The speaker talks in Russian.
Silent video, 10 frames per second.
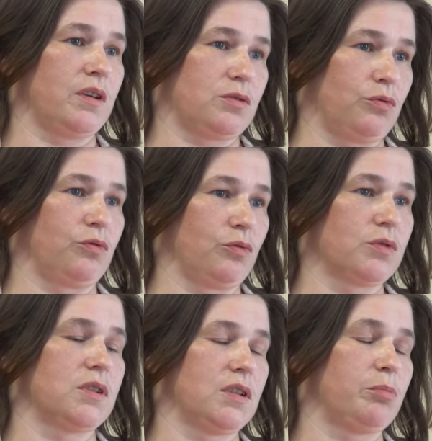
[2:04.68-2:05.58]
если
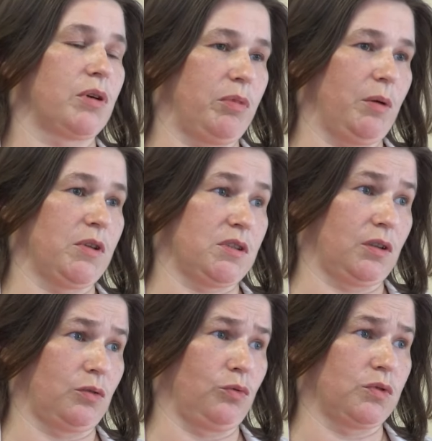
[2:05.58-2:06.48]
он с этой проблемой
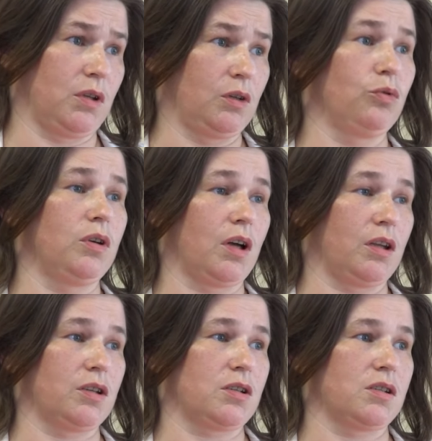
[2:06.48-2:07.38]
столкнулся. Ну и,
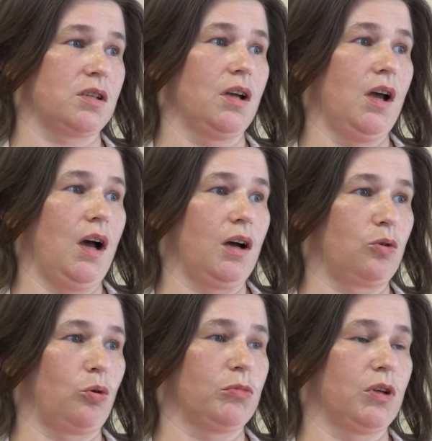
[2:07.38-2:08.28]
конечно же,
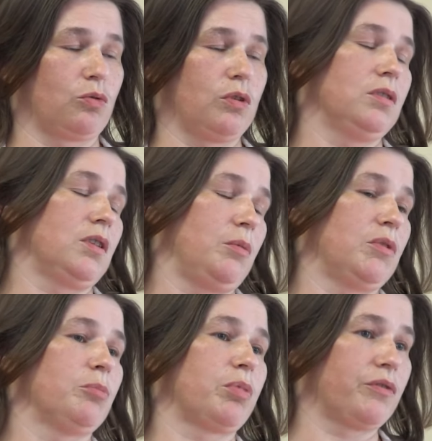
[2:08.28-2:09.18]
огромную роль
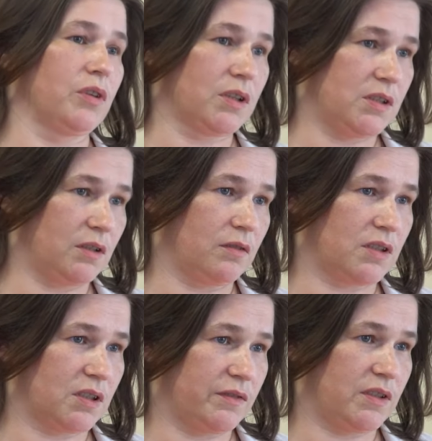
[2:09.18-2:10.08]
именно
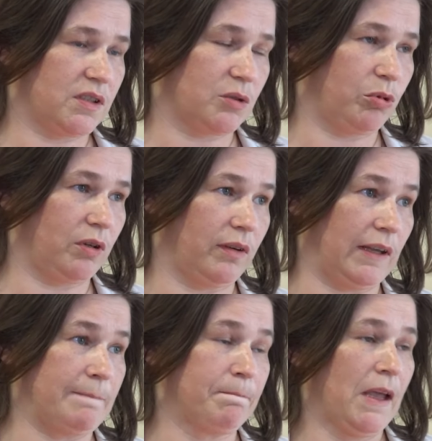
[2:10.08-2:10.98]
профилактировать развитие
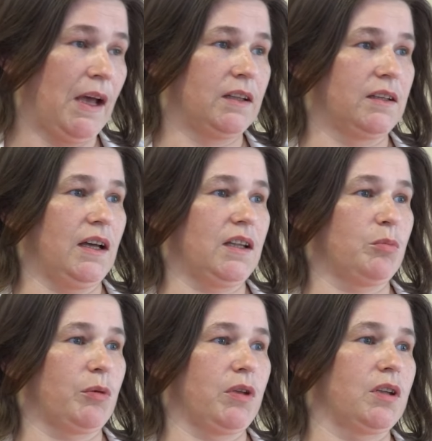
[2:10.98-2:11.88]
заболеваний. На данный
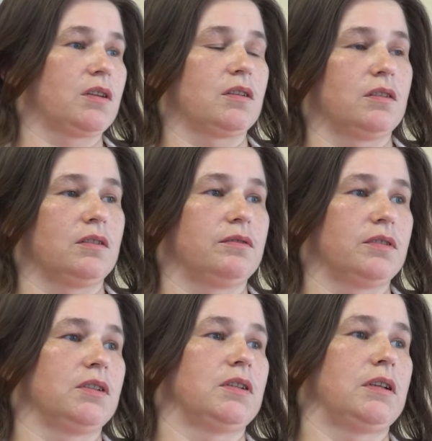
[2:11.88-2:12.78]
момент э,
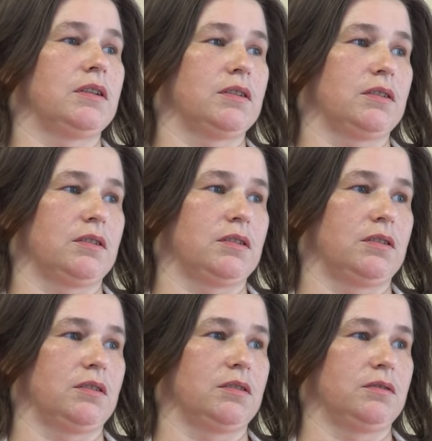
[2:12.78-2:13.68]
в,
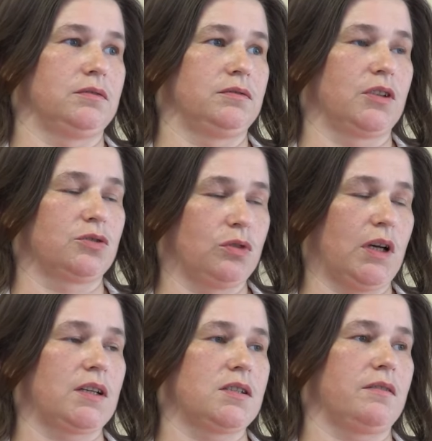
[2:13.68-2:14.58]
э, в
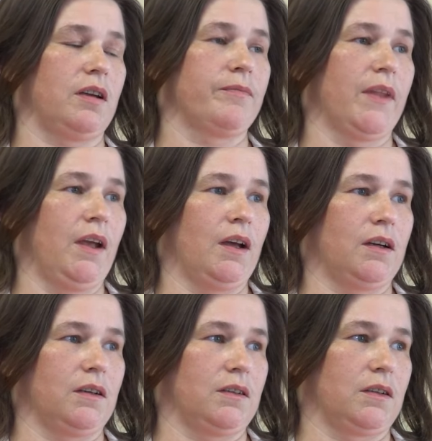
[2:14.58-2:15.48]
государстве
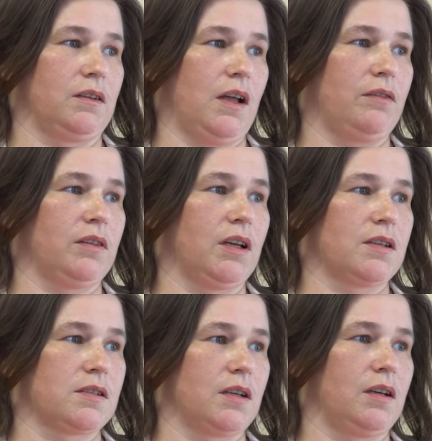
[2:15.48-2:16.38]
э, главная
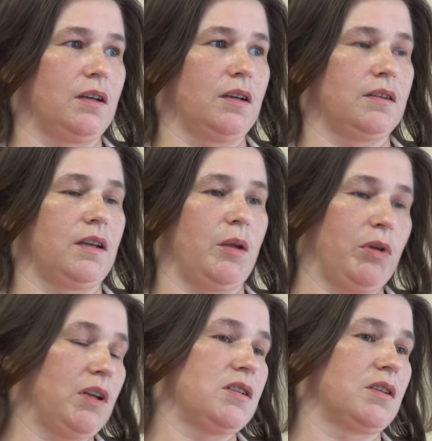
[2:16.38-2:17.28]
цель – это
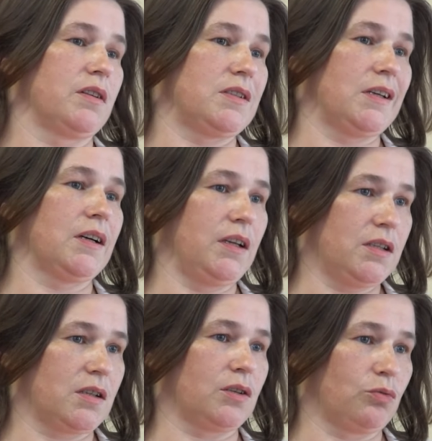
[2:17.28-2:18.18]
реабилитировать тех
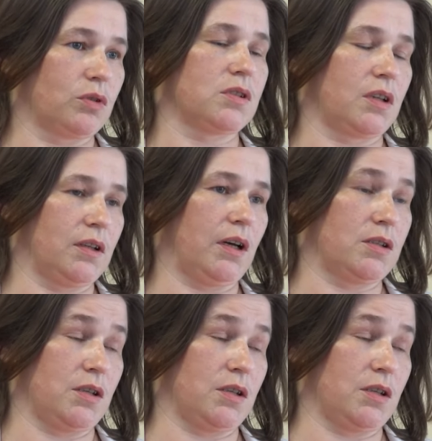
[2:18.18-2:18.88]
лиц, которые страдают